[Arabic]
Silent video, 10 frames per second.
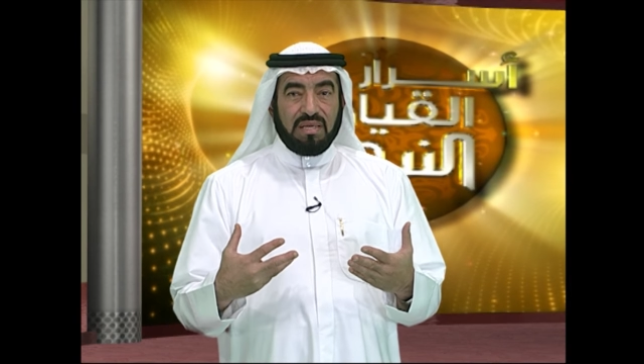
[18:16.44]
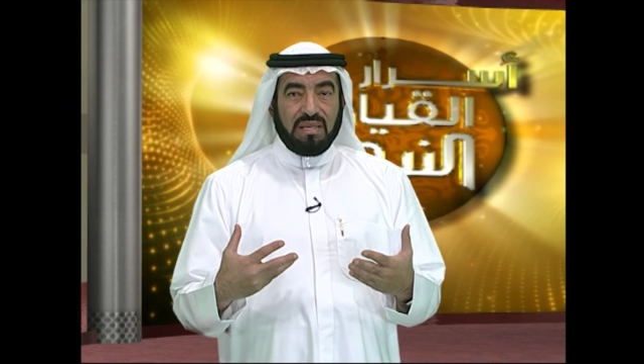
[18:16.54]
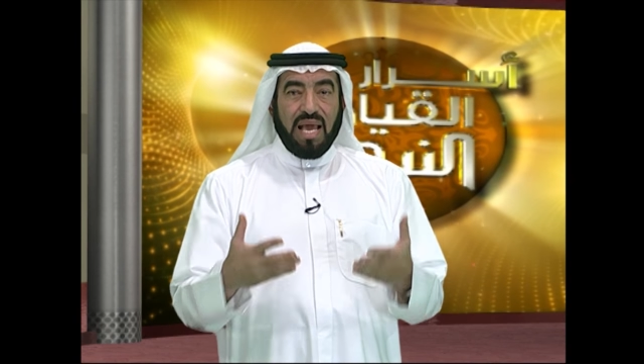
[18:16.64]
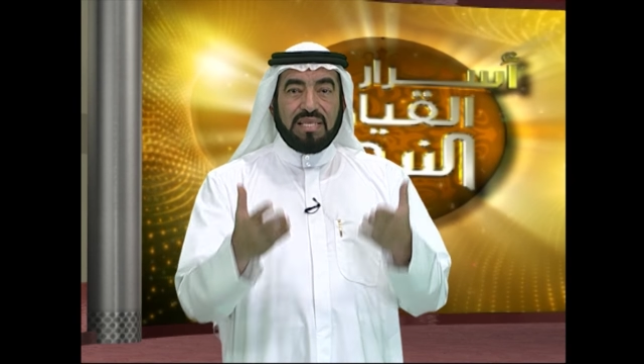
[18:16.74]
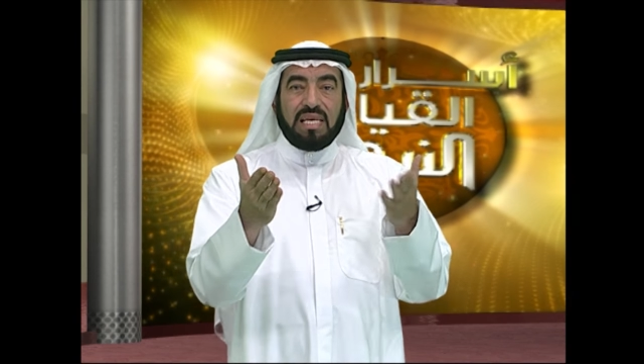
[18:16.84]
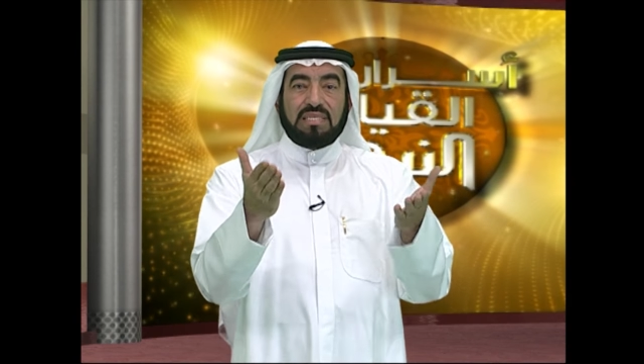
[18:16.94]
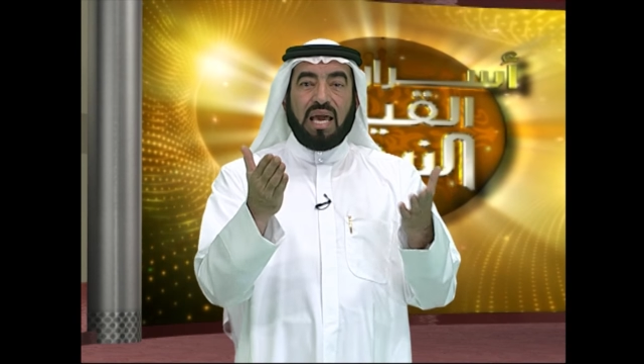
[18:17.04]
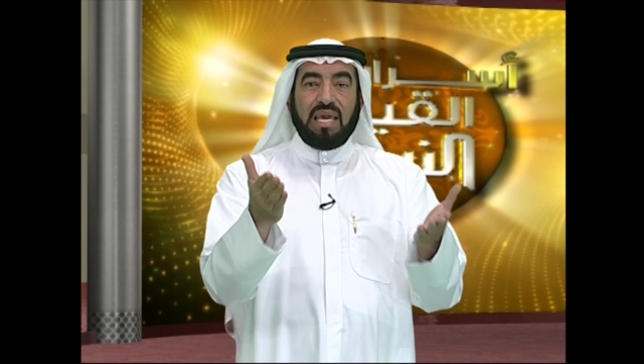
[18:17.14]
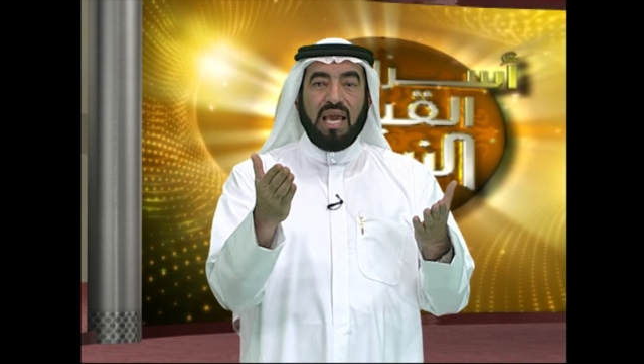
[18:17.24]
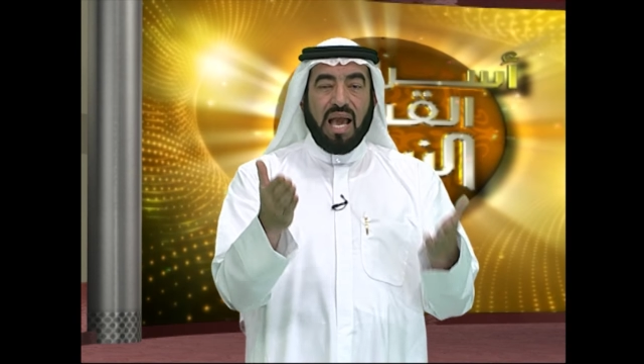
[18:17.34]
ليس
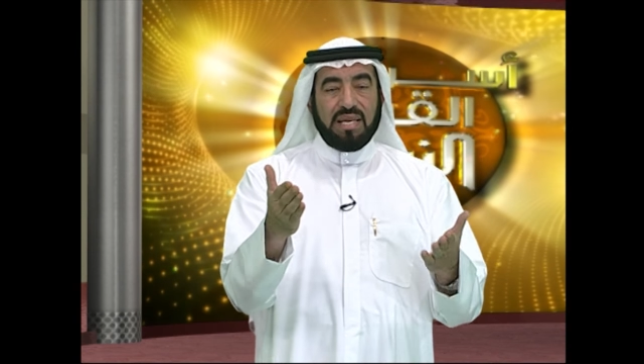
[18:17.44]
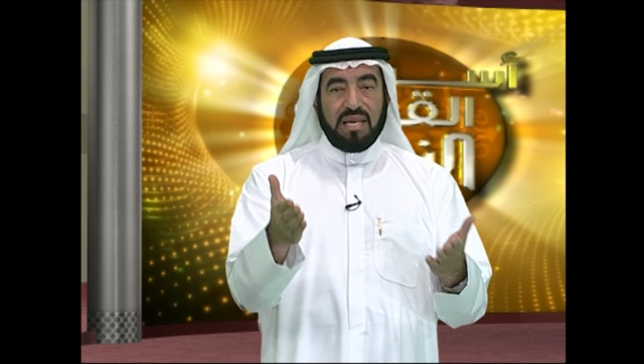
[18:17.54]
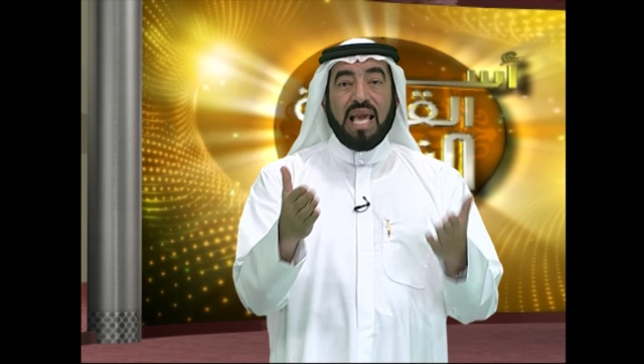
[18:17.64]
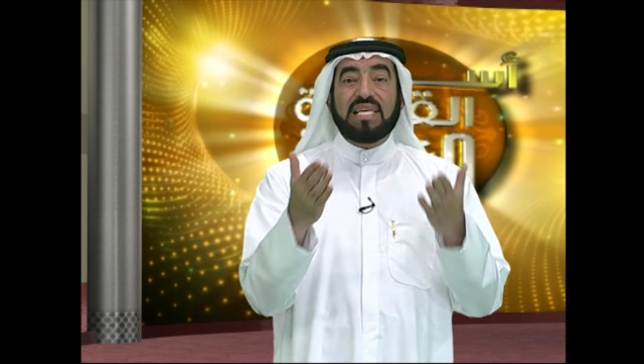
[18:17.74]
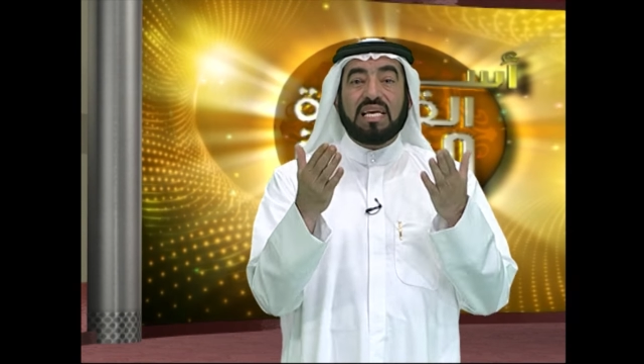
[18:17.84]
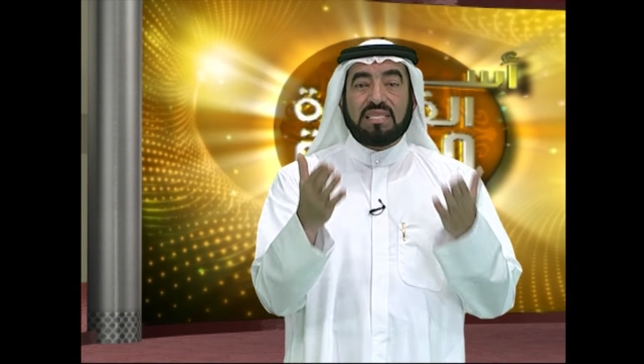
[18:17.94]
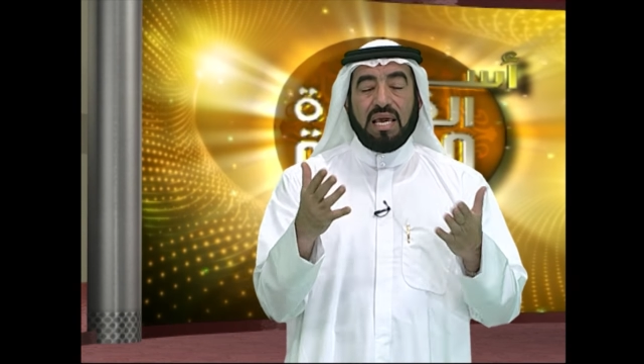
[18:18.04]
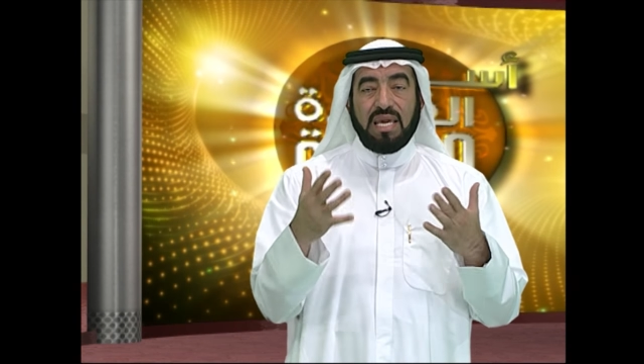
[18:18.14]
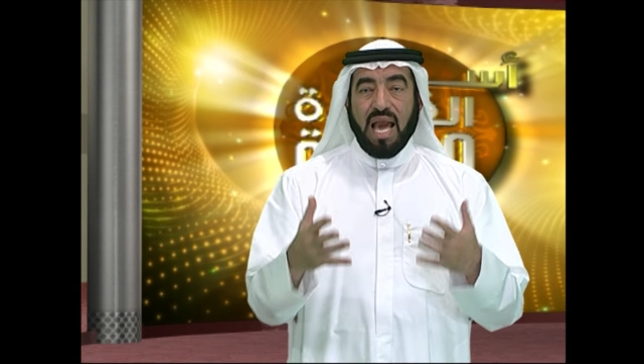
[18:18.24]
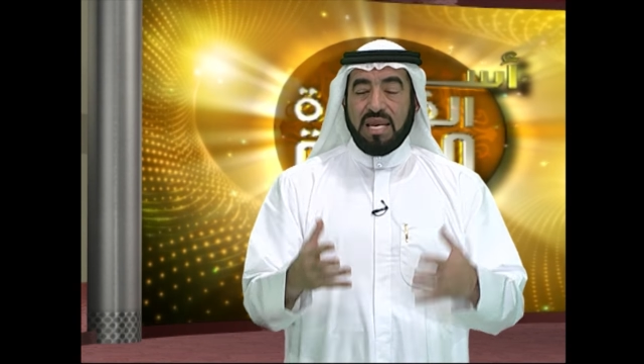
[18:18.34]
صحيحا ليس
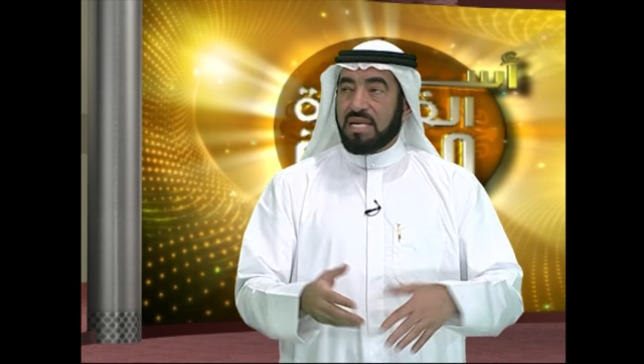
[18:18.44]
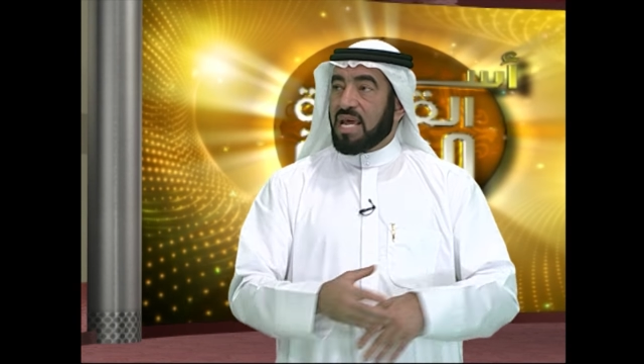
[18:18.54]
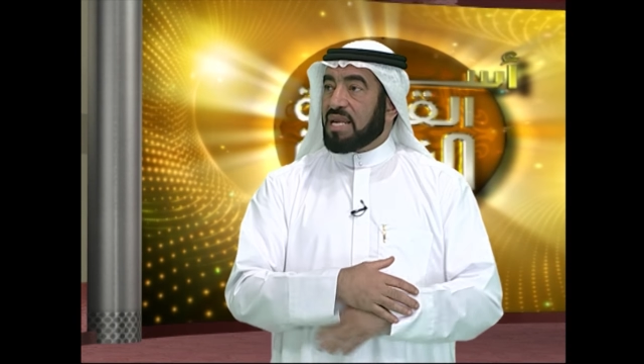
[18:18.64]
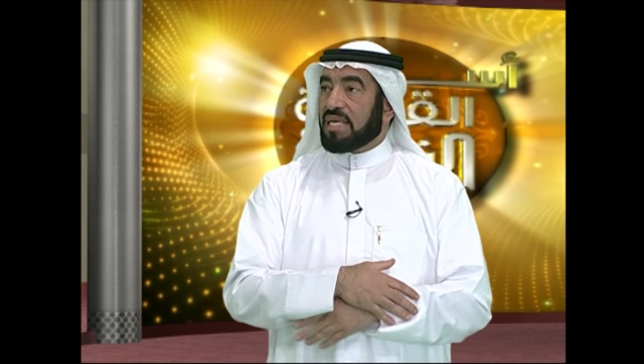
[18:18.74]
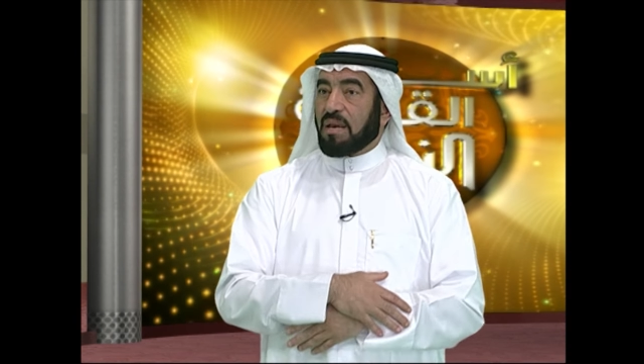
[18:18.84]
صحيحا أن الناس